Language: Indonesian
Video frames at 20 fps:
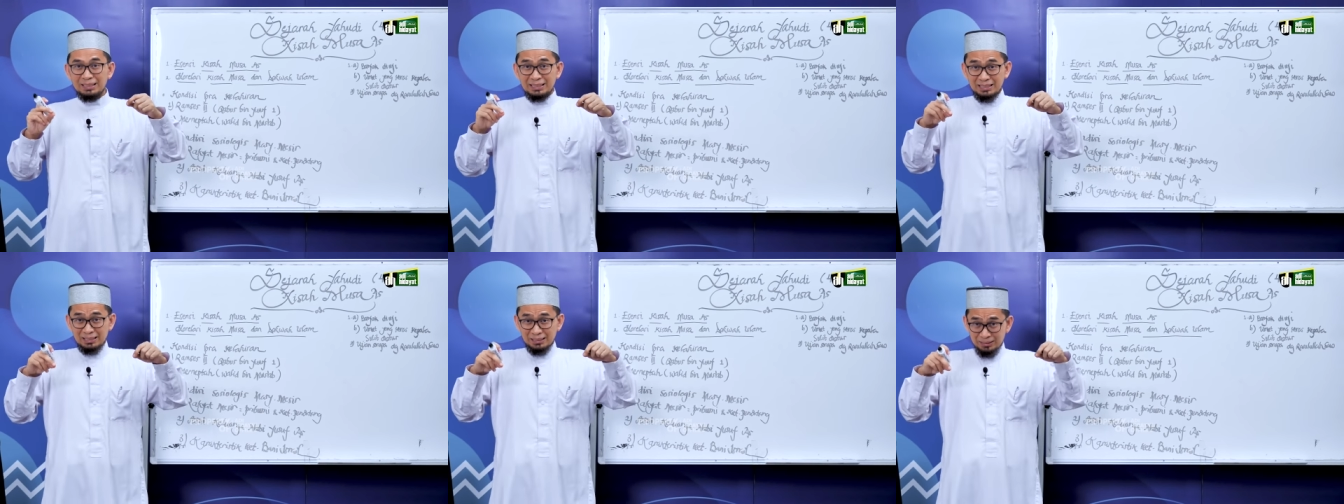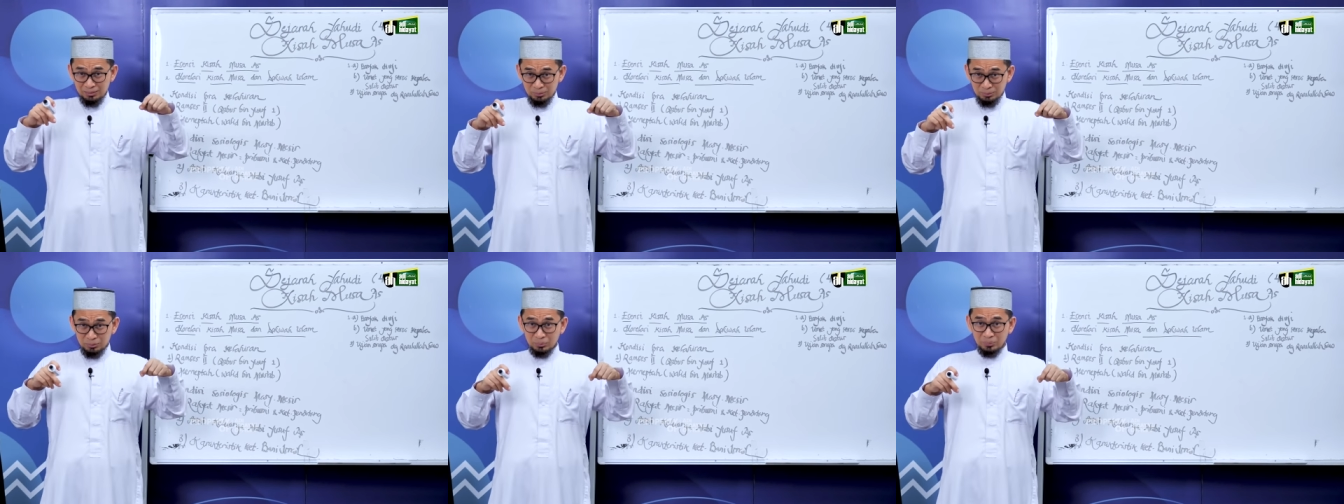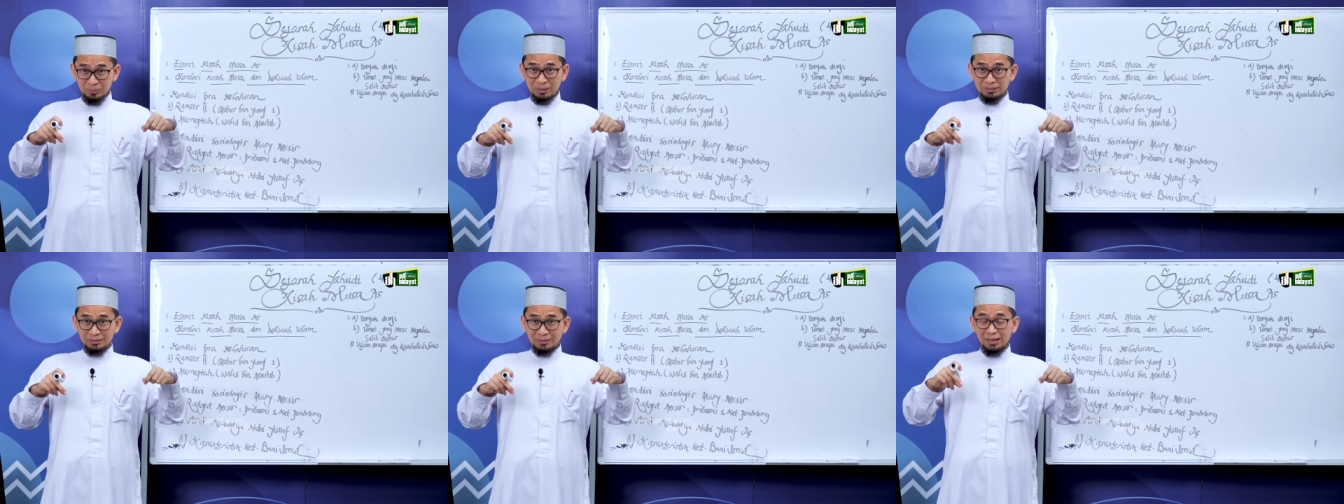kini
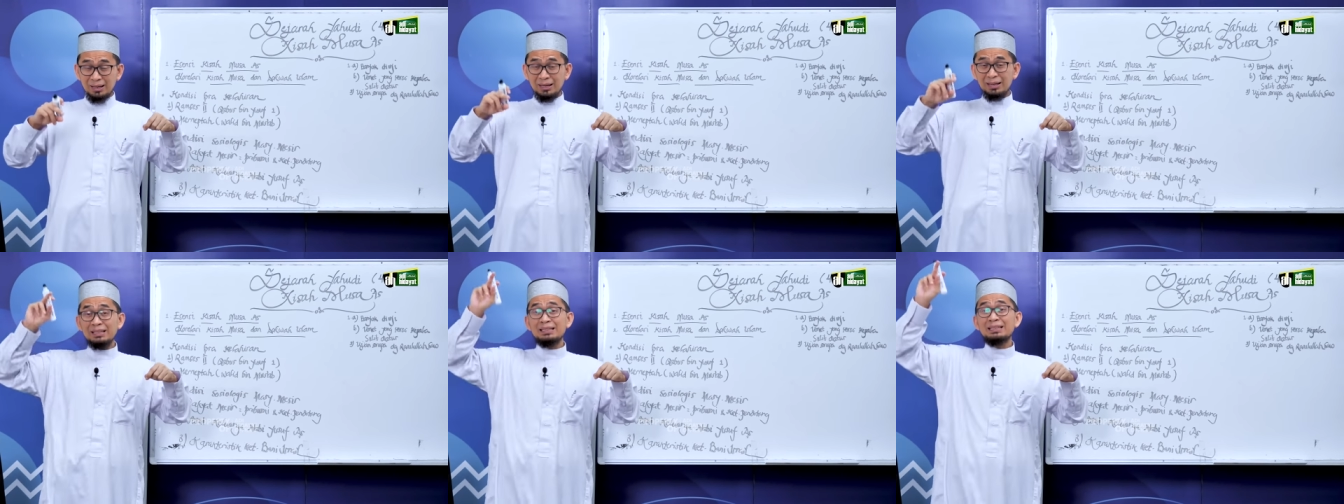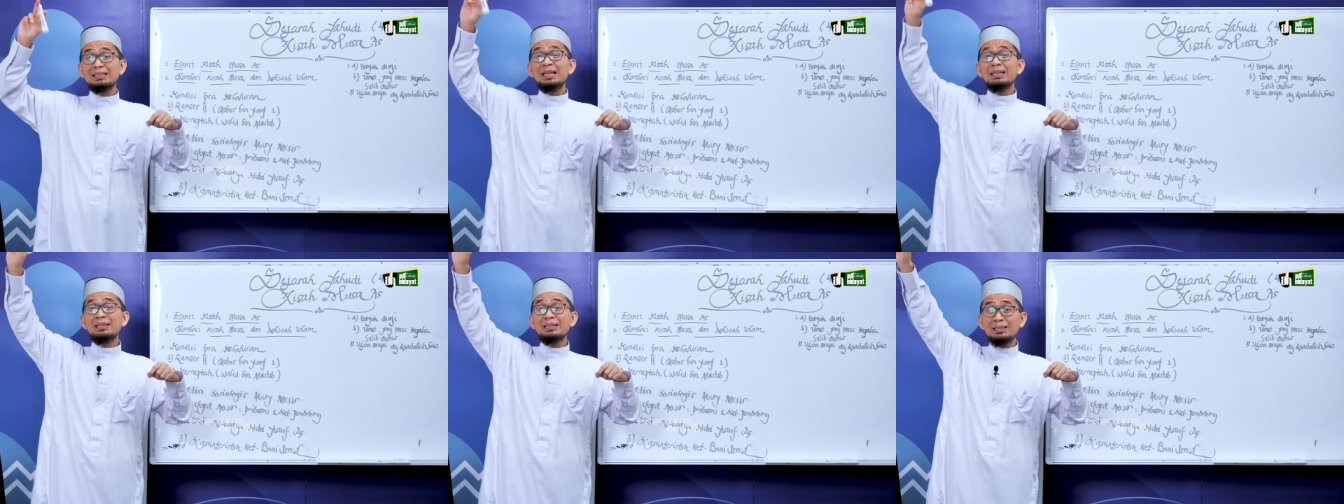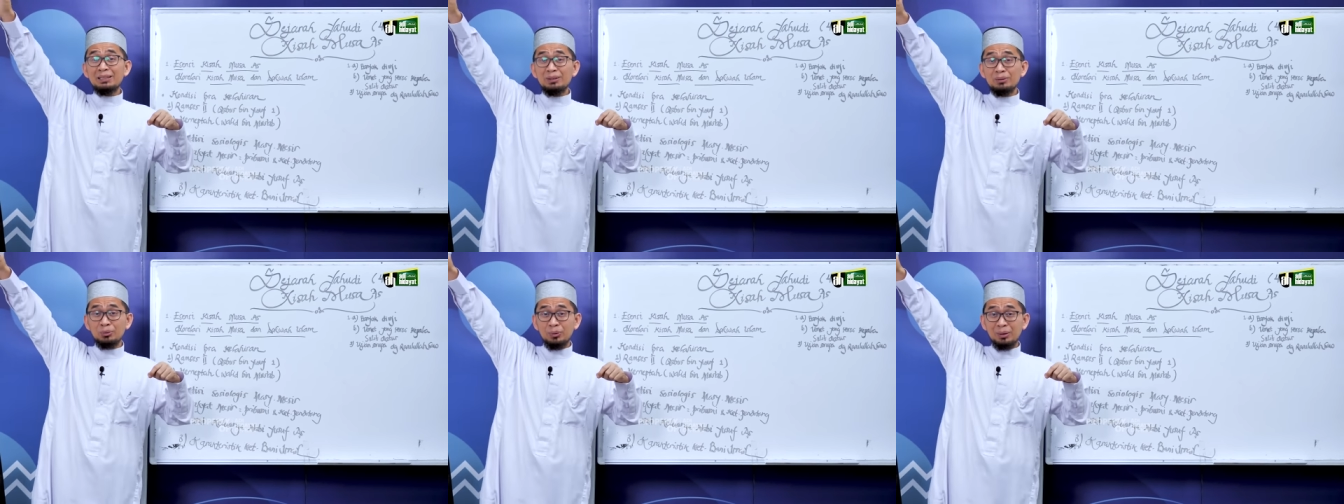untuk kita
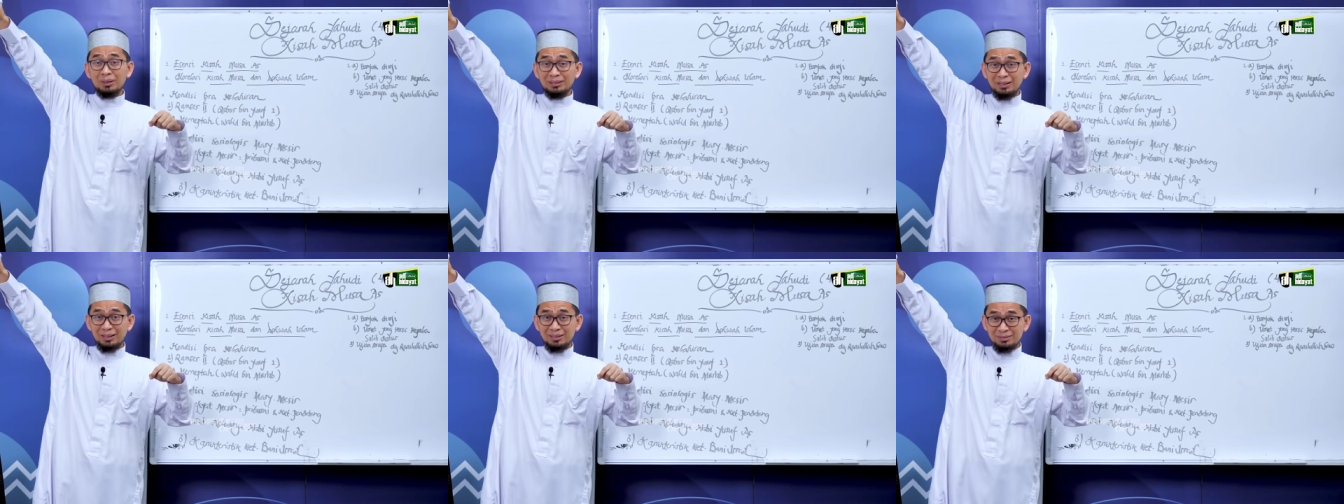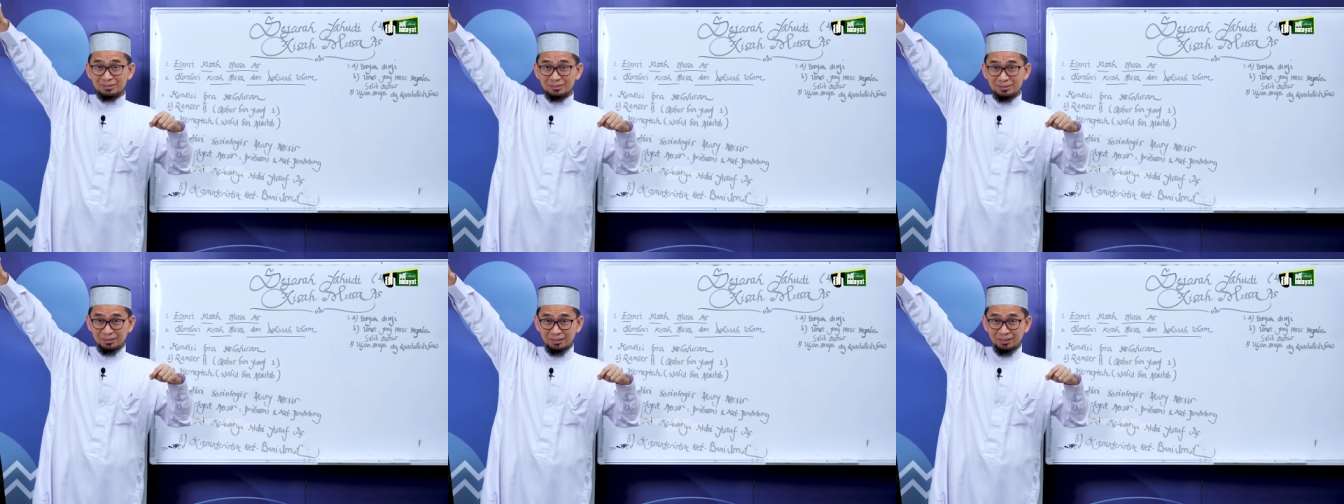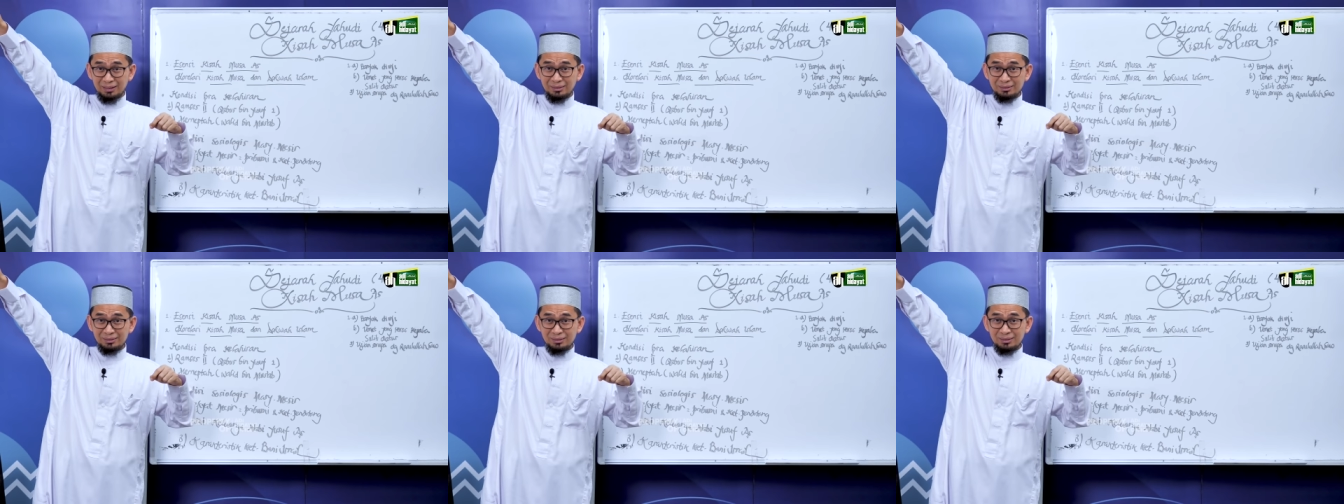nanti untuk generasi
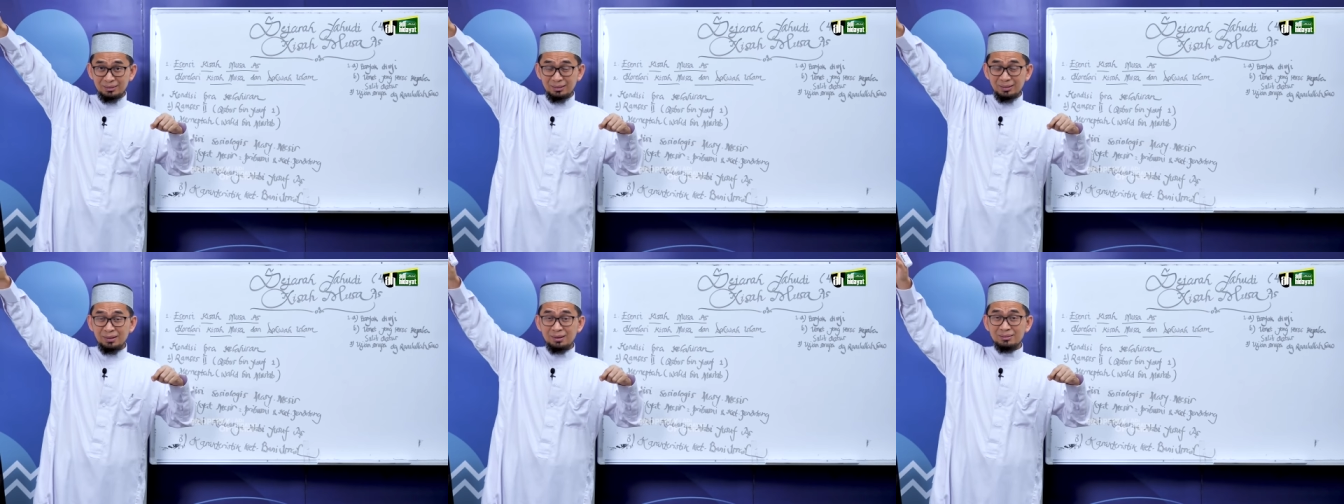setelahnya